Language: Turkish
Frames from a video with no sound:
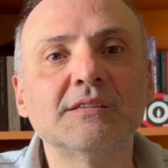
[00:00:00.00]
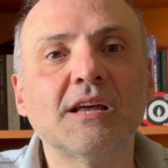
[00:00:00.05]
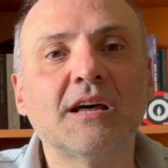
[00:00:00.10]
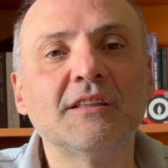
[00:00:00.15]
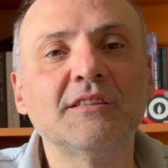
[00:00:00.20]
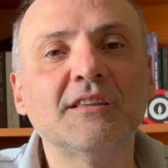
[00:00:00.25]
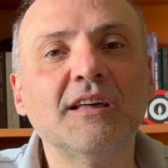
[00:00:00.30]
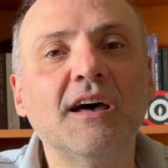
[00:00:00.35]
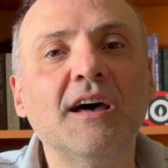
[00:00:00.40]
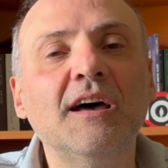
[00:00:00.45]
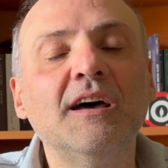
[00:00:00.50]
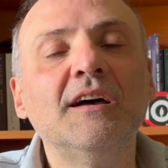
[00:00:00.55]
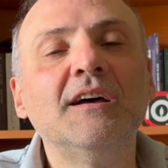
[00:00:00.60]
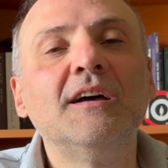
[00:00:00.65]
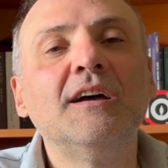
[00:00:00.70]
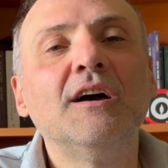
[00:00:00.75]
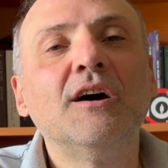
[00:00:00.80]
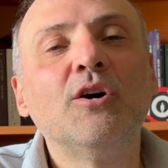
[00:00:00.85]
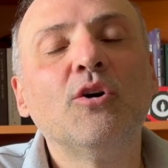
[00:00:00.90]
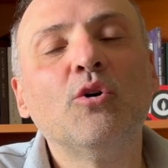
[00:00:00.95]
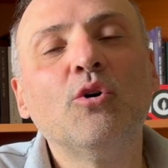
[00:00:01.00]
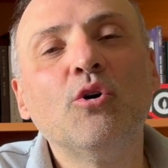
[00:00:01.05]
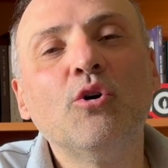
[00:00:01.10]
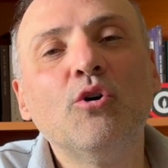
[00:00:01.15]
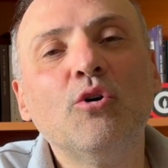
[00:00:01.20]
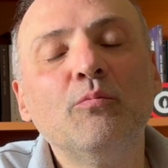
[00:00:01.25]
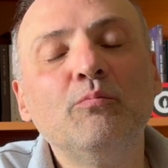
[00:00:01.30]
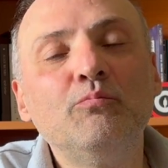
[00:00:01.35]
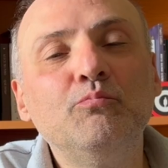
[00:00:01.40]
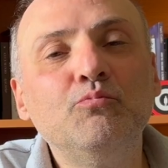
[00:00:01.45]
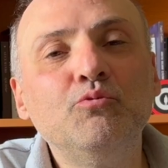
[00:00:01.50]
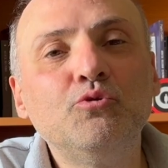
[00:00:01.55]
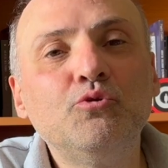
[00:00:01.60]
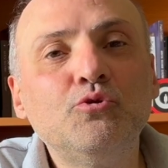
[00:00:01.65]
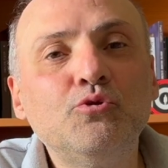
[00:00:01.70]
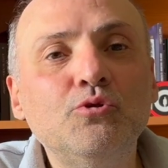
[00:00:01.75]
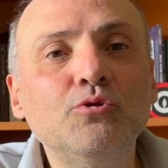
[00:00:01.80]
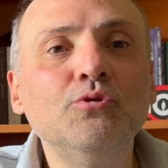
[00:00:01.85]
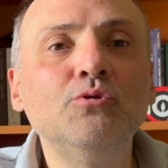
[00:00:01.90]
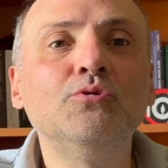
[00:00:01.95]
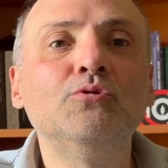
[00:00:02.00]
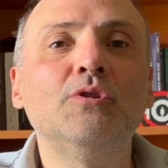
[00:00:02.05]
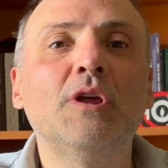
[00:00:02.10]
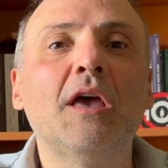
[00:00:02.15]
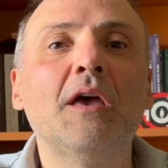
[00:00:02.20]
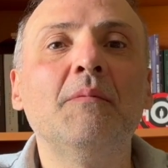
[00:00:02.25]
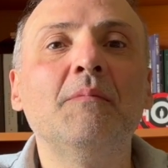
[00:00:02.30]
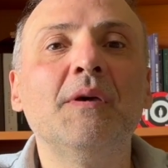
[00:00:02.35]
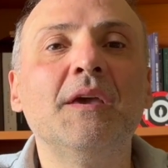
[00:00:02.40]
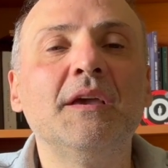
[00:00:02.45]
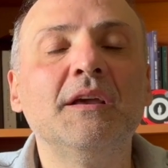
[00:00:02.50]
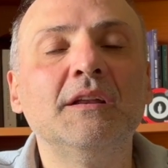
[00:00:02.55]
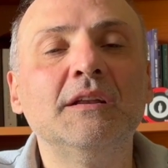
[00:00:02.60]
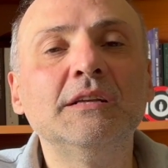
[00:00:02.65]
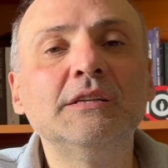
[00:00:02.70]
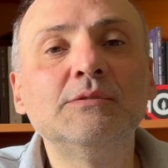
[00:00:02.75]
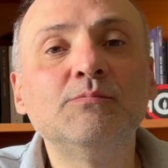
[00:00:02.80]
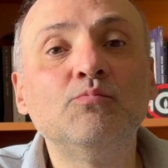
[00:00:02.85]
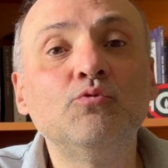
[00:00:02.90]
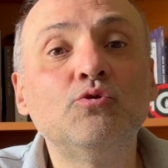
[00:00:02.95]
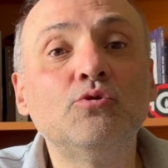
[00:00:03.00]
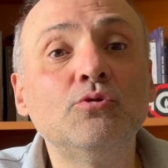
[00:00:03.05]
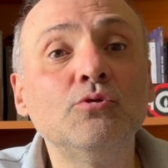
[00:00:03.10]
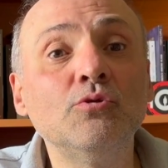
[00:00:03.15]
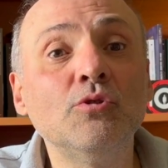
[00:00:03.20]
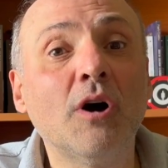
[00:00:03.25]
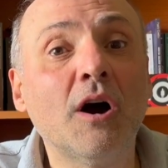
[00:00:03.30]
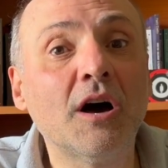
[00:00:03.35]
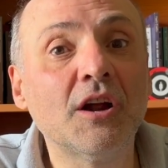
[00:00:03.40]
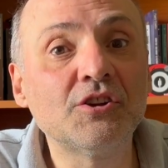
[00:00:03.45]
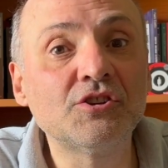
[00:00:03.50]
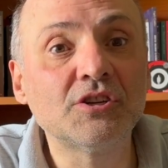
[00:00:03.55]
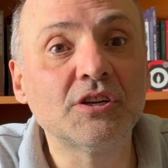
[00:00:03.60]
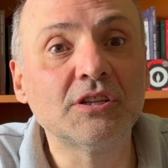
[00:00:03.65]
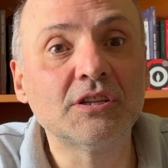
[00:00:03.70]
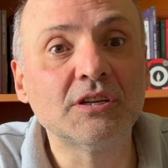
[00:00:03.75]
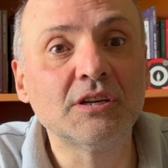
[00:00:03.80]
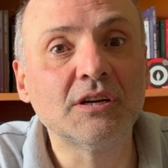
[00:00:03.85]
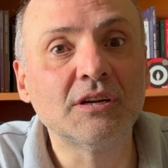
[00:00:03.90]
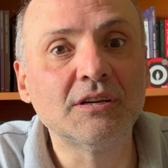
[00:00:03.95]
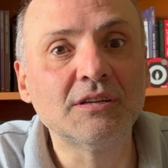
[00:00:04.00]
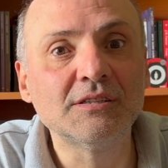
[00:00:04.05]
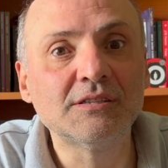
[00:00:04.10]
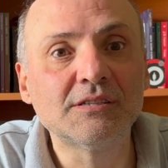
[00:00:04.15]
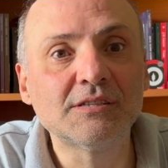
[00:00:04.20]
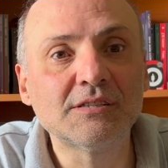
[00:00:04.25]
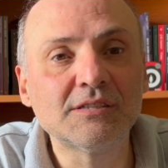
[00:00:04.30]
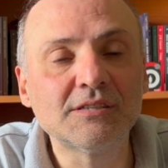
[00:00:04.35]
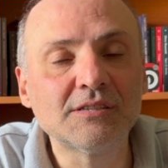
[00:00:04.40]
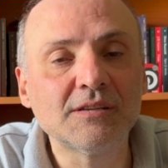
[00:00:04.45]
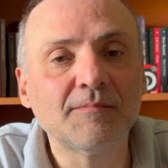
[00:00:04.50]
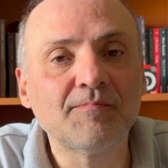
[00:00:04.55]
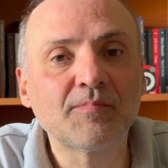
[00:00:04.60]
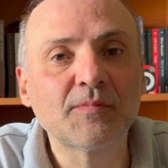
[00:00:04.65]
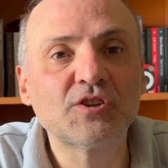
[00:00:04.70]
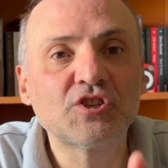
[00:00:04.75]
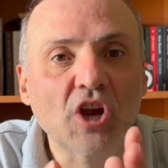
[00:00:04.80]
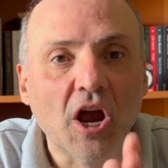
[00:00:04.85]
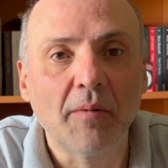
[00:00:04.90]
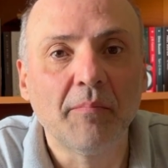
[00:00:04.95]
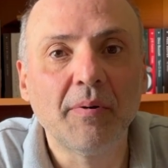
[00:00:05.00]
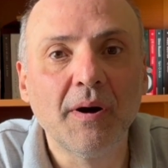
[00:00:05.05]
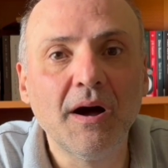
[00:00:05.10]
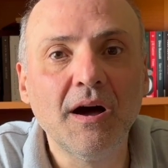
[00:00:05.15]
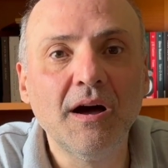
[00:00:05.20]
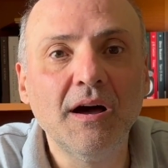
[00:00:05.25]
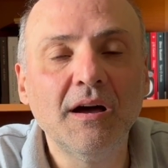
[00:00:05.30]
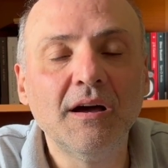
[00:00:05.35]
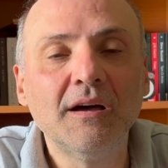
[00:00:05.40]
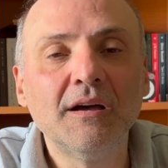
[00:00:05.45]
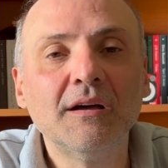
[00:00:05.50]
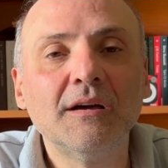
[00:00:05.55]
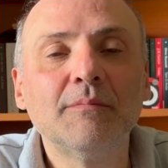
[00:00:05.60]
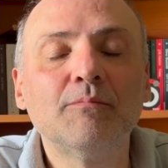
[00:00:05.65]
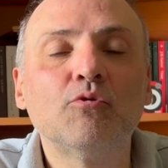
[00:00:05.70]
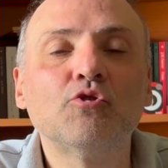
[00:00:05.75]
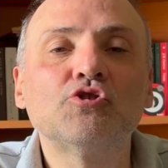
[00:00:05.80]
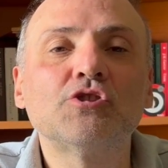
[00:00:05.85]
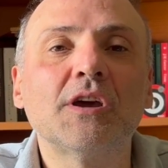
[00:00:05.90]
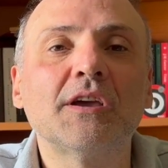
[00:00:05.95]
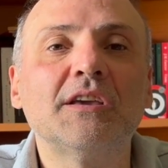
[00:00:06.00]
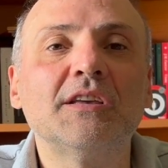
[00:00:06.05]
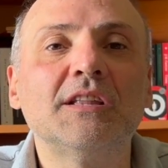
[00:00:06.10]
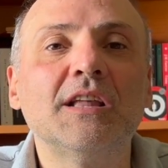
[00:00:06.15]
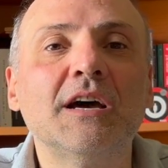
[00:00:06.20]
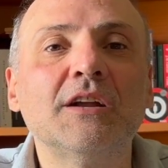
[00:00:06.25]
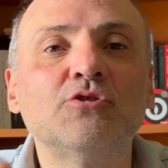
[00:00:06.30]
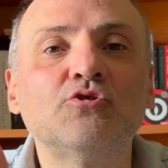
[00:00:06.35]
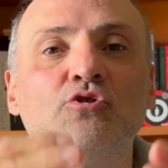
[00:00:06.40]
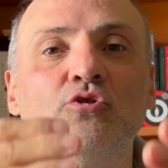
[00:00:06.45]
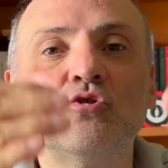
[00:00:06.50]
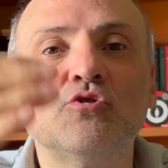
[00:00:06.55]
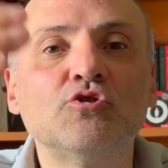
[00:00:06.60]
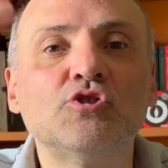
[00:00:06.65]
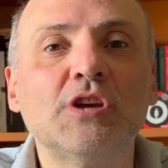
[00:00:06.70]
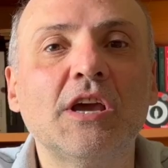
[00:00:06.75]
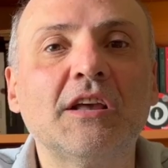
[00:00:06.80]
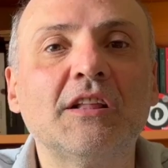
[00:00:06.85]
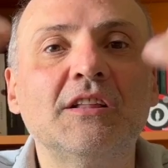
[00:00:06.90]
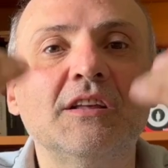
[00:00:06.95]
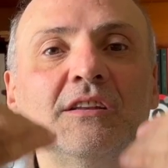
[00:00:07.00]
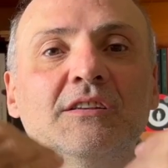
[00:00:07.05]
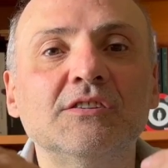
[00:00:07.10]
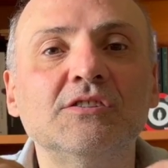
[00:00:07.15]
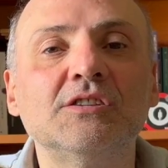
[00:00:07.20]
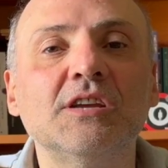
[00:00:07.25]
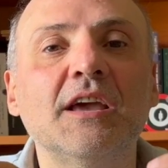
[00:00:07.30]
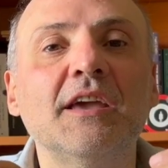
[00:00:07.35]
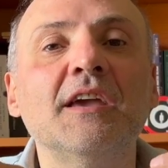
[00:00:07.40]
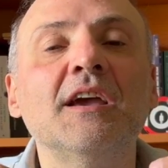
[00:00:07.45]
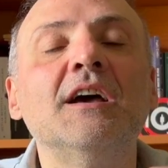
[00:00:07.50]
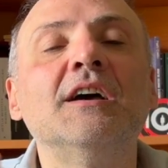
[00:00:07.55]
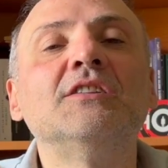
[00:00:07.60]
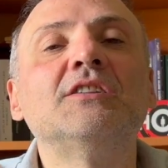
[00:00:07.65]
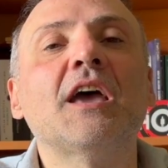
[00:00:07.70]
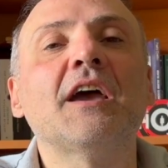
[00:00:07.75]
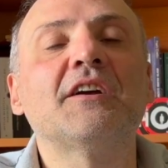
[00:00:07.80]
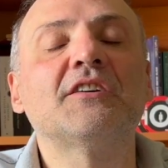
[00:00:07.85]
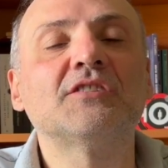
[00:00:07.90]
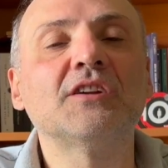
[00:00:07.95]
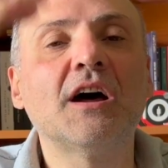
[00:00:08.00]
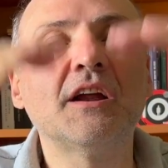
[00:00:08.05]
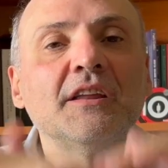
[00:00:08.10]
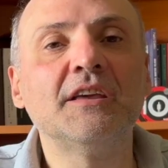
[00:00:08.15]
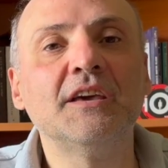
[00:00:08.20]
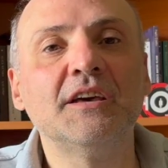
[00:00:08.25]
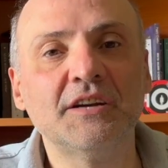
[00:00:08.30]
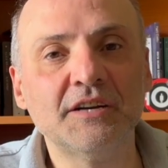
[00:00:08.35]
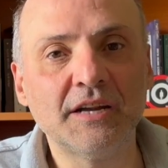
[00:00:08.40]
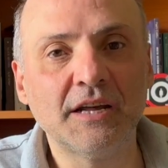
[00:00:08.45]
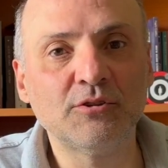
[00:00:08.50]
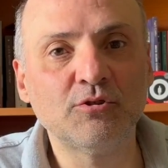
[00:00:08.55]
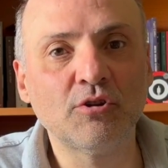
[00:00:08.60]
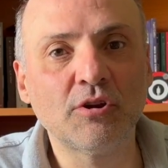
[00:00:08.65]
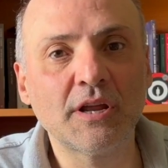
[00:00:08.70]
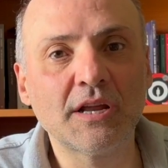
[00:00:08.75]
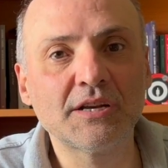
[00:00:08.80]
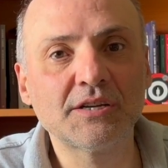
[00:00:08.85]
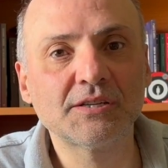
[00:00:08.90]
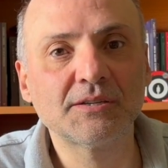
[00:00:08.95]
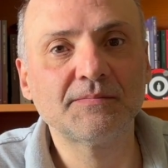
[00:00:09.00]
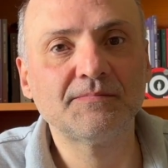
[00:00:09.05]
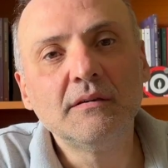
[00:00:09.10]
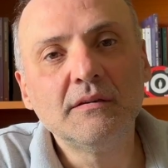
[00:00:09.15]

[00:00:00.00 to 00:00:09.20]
anda o bütün emeğiniz, bütün harcadığınız çaba boşa gider. Çünkü çektiğiniz şey tekrar yerine döner.